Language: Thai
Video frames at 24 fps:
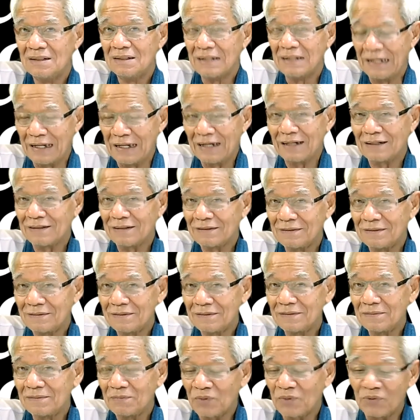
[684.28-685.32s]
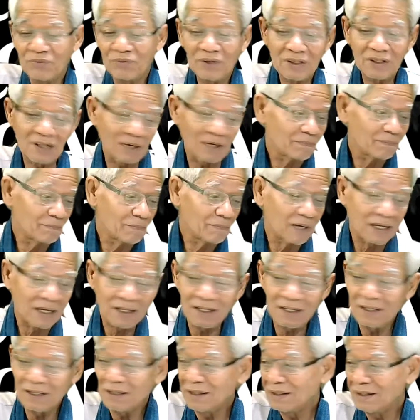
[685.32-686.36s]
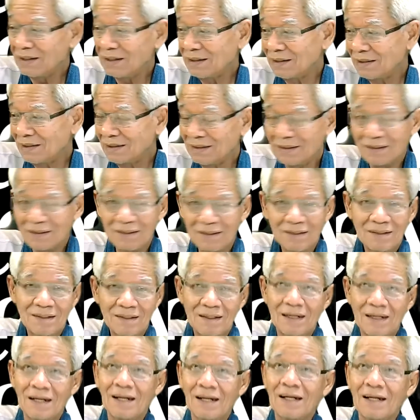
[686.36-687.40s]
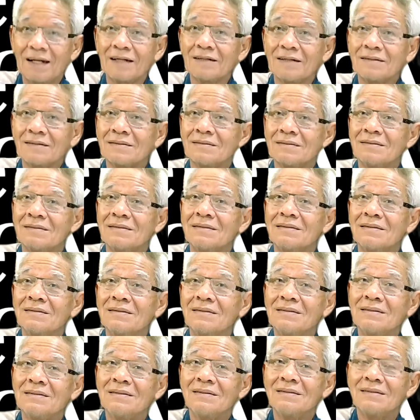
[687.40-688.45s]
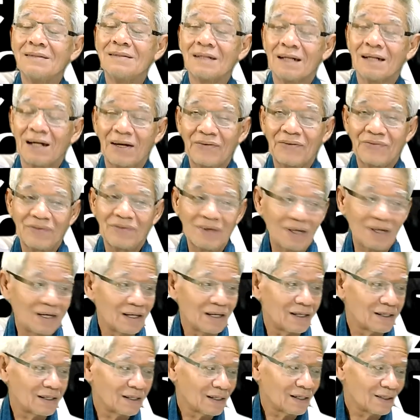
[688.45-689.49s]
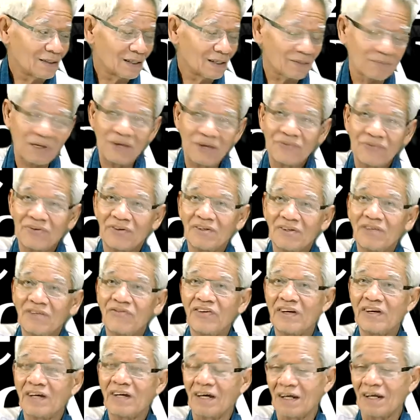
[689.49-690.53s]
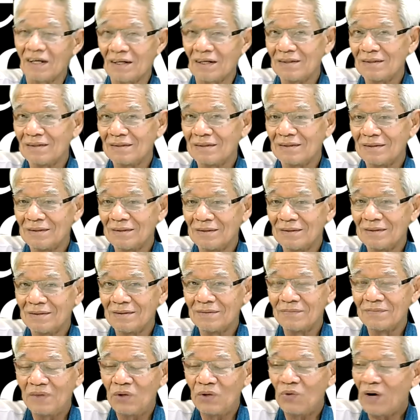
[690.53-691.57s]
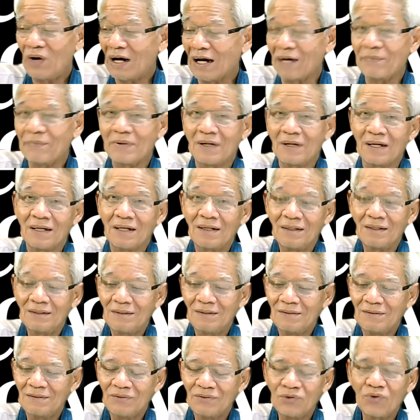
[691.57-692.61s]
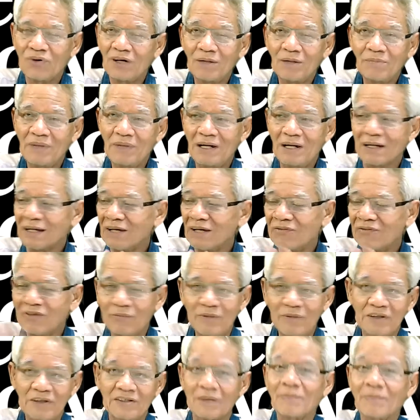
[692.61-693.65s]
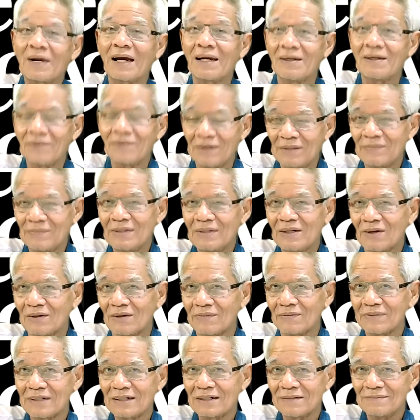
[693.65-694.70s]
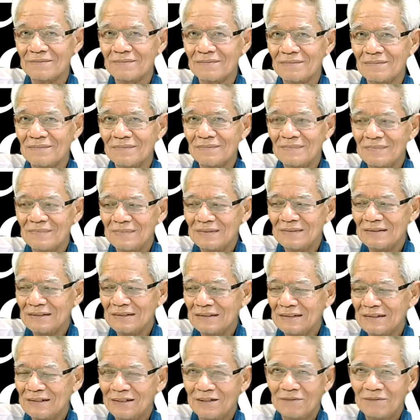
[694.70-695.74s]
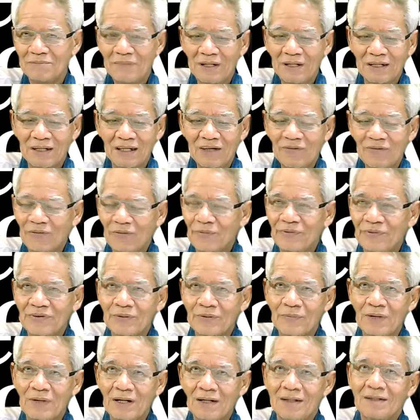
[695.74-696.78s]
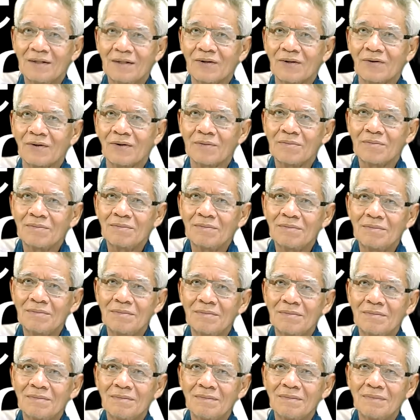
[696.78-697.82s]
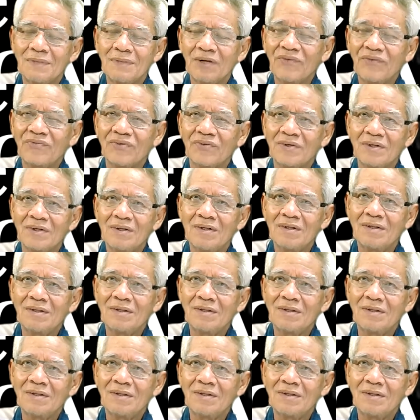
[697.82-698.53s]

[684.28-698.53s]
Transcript: เนี่ยฮะ ผมยังเก็บใบ อะไรนะอะไรเขาเรียกใบเซอร์ติฟิเคตไม่รู้หายไปไหน ยุคนั้นไม่ได้คิดว่ามันสำคัญไม่ไอ้ไม่ได้คิดว่ามันสำคัญในเรื่องของหนังสือ